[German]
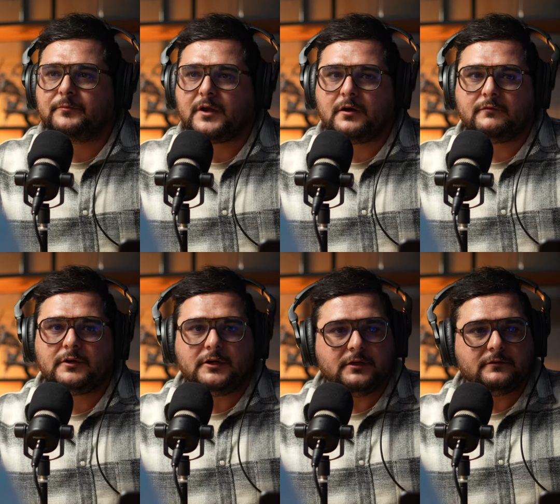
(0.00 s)
Ja,
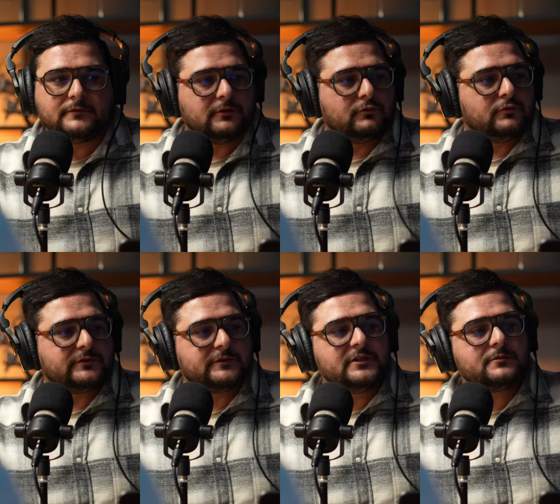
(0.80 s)
weil wenn du
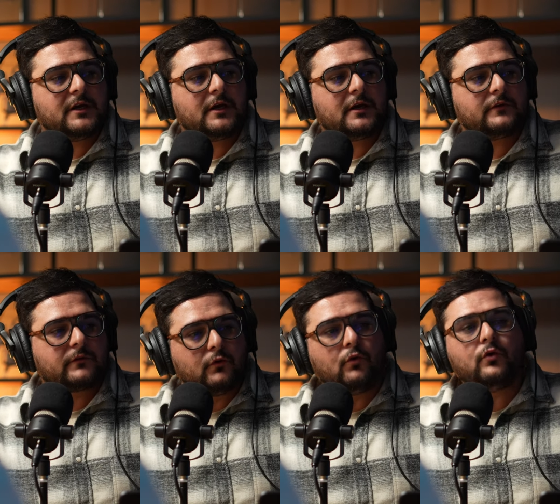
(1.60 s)
es nicht mehr
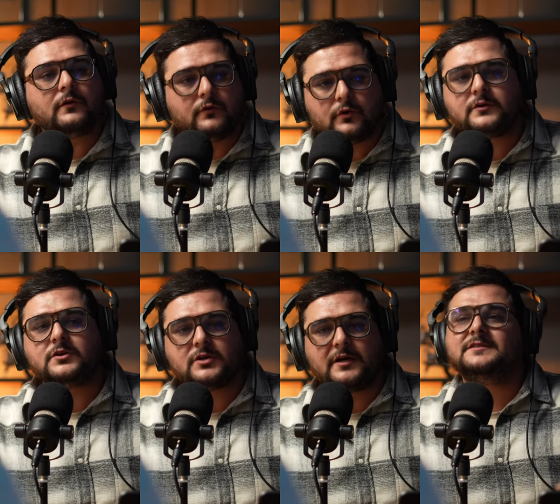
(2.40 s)
so
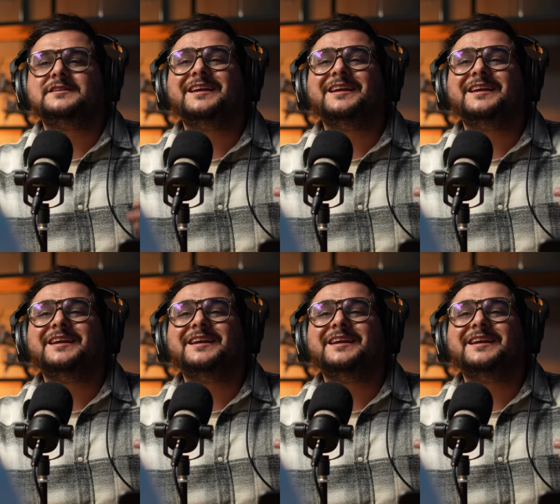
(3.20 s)
nötig hast,